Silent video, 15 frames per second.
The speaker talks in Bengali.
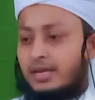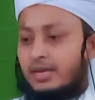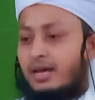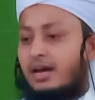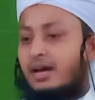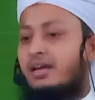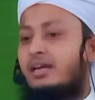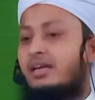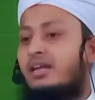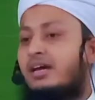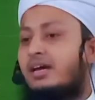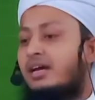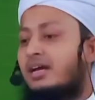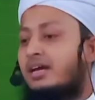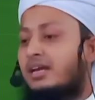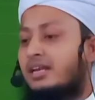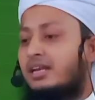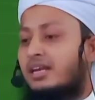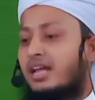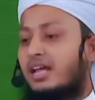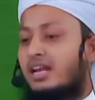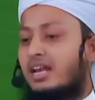লা ইলাহা
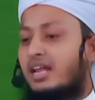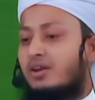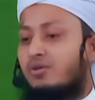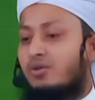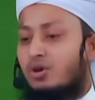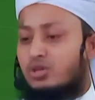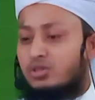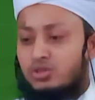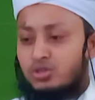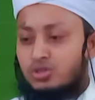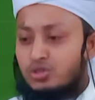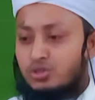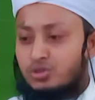ইল্লাল্লাহর অর্থ